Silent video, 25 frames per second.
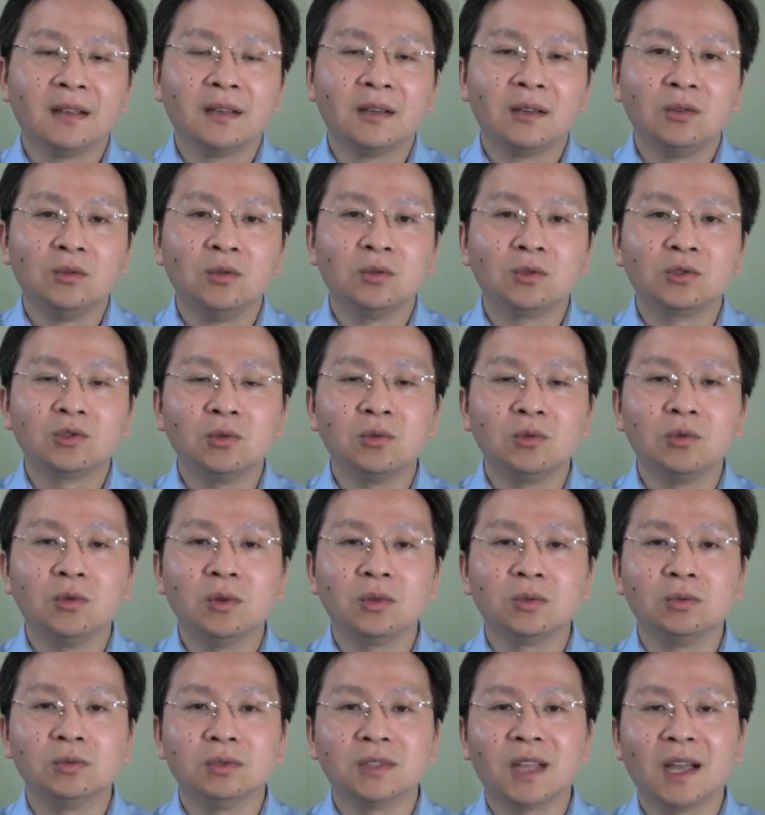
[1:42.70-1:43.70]
用中
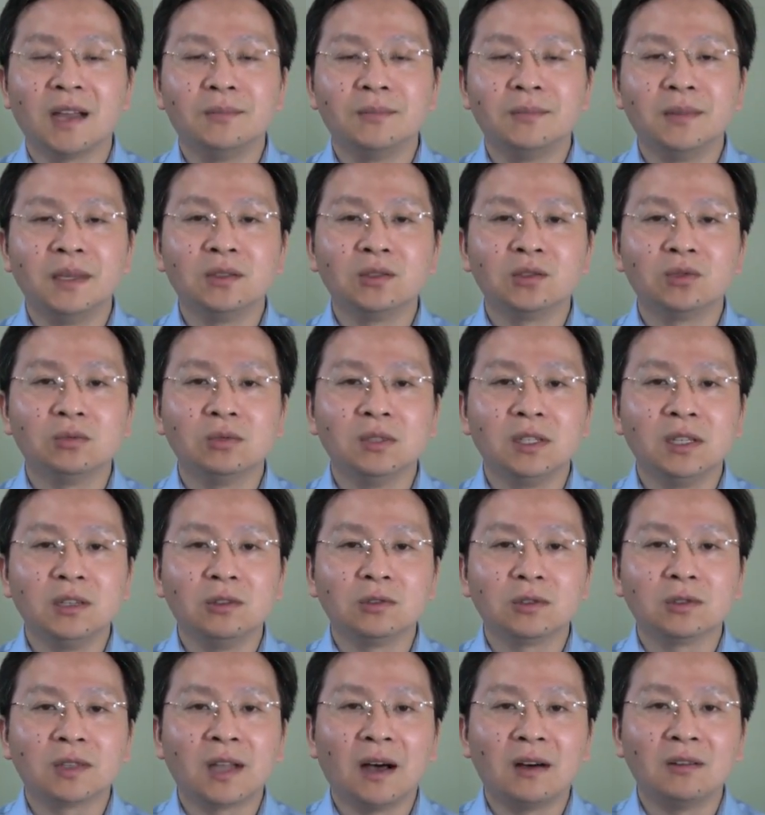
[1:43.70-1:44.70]
国古代兵书《
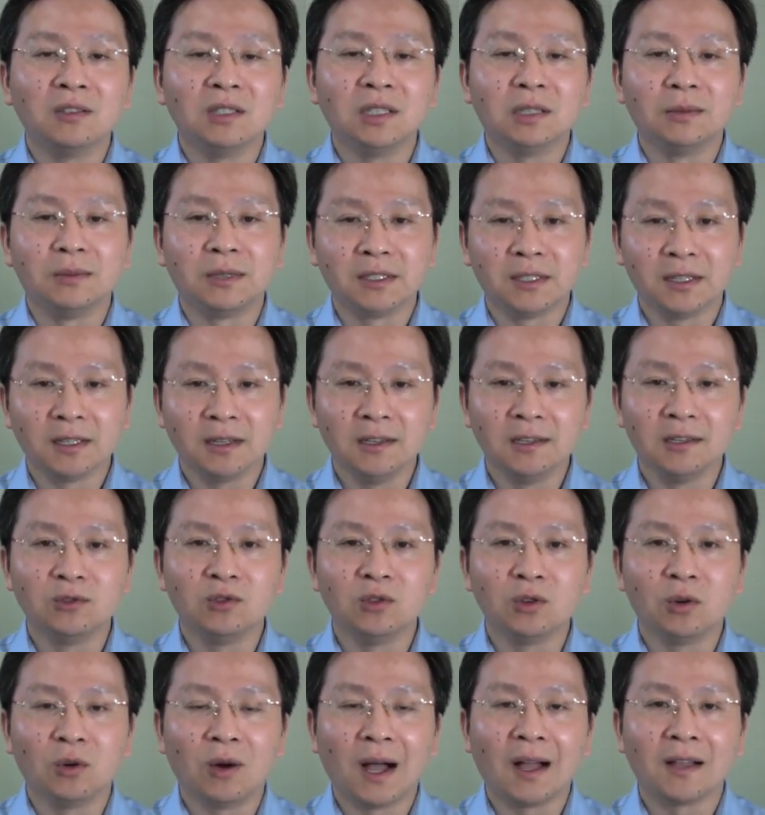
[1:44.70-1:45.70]
六韬》里面的一
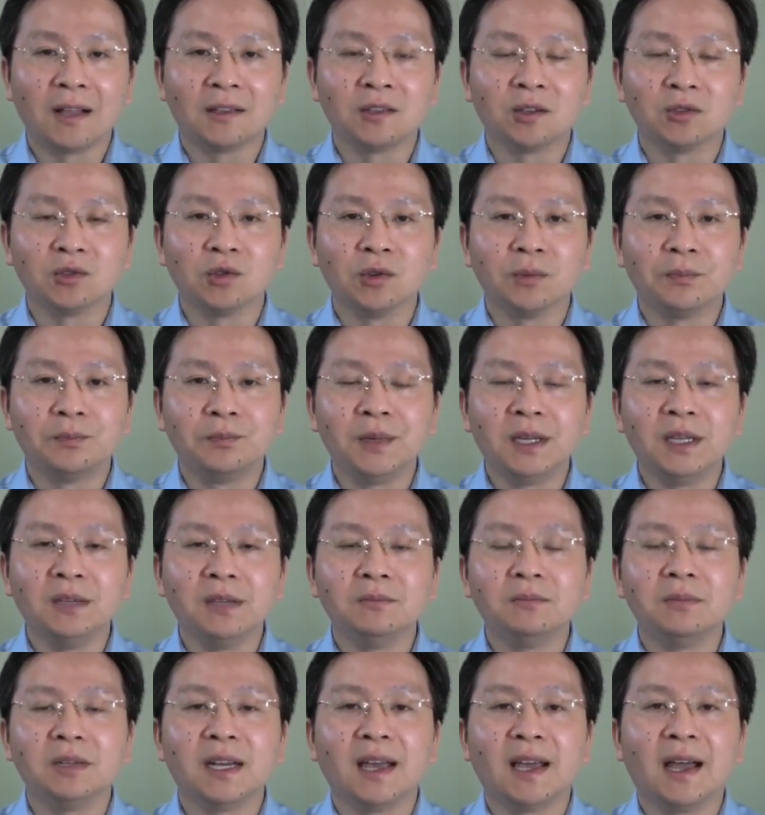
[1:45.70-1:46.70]
句话叫做“
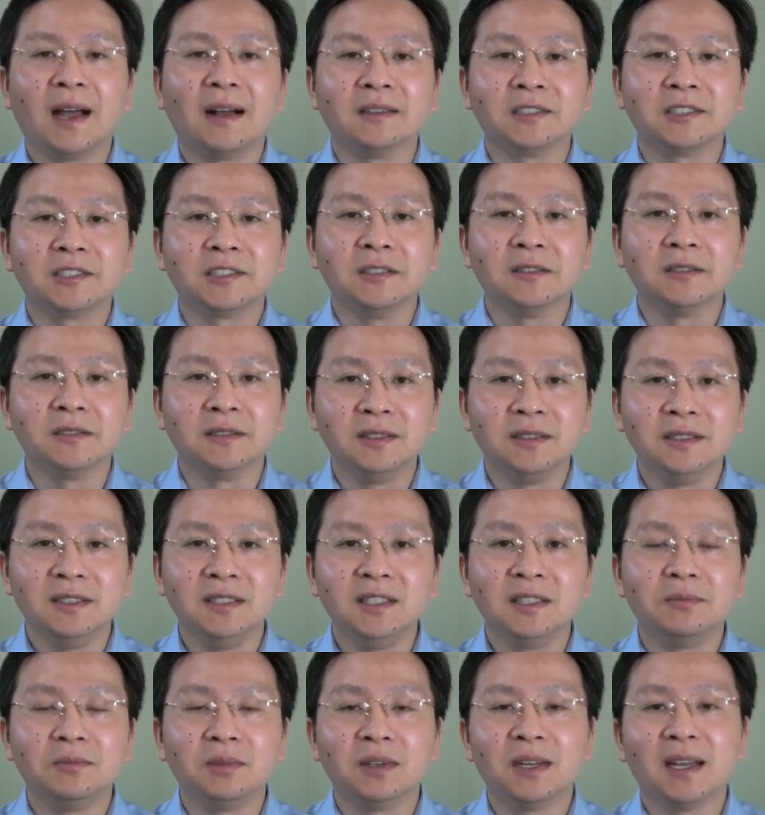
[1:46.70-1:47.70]
兵不两胜，
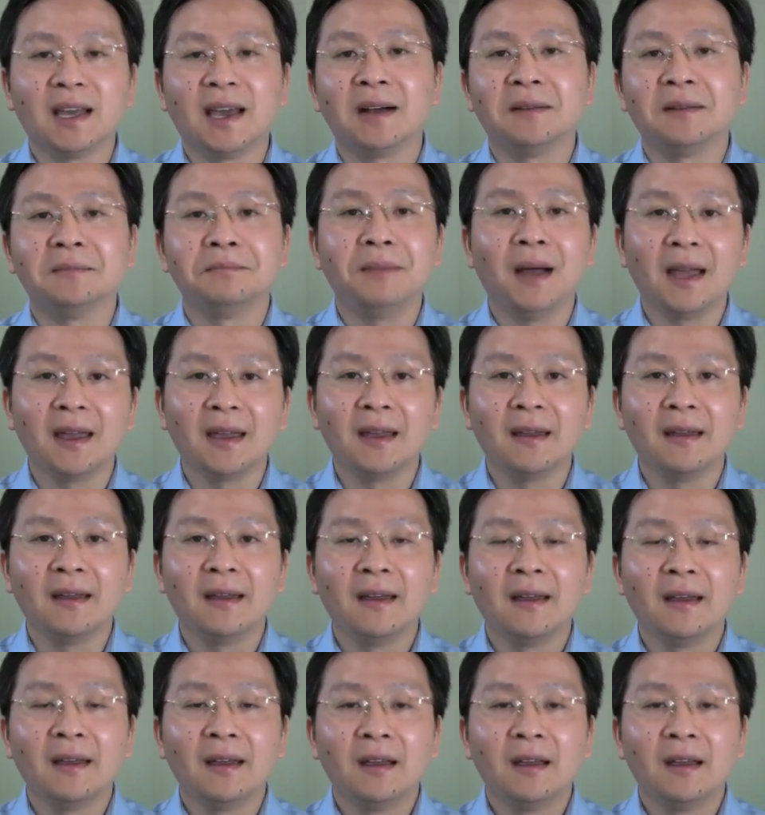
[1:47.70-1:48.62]
义不两败”。